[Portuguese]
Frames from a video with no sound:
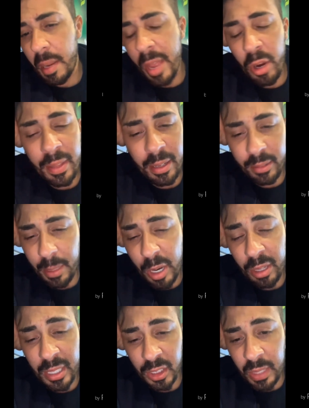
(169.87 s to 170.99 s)
Na maioria, na, na,
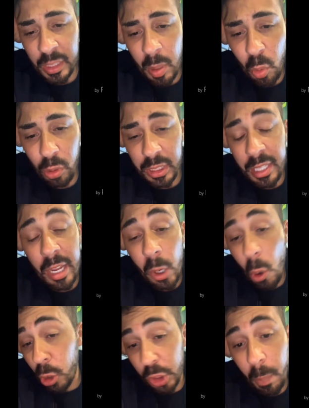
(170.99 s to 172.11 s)
maioria das vezes, meu amor, vocês nem
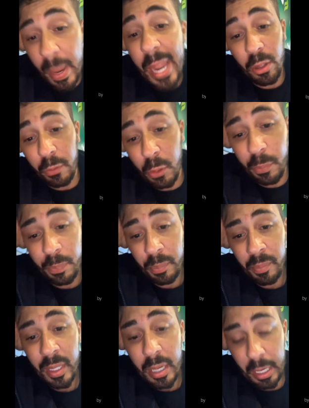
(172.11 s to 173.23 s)
encostam perto, viu?
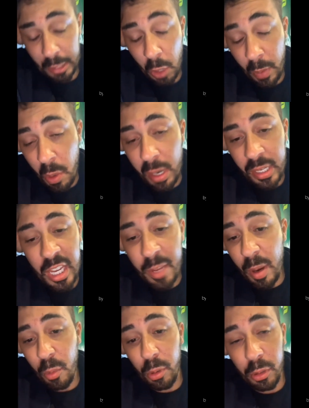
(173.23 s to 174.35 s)
Então eu aqui,
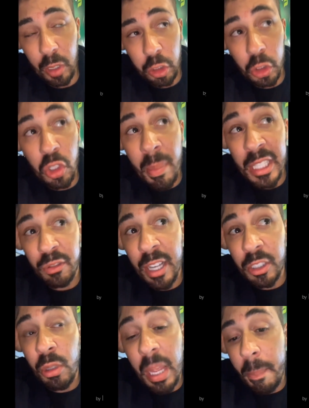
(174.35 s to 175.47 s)
meu amor, eu acho que eu sou mais
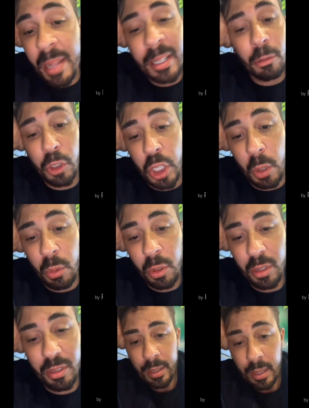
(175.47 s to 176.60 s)
fácil do que pedra no
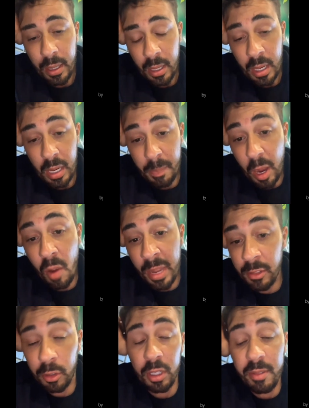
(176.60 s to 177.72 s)
chão. pelo
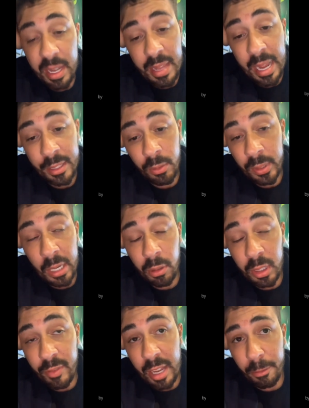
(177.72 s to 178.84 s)
menos sou de verdade. No dia que
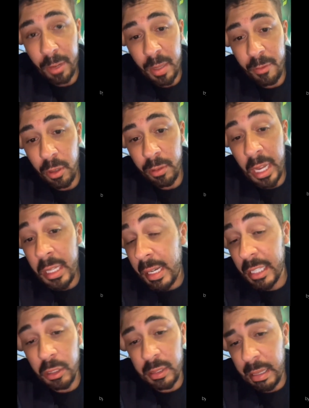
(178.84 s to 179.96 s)
eu tiver afim, meu filho, nem de
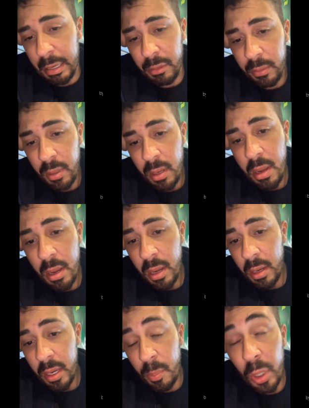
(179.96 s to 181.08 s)
casa eu saio.
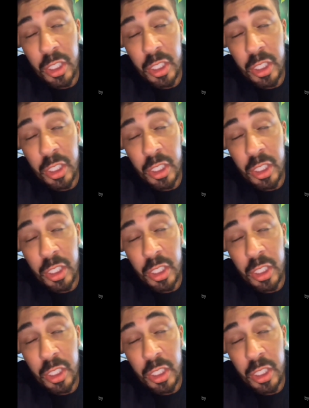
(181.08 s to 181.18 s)
E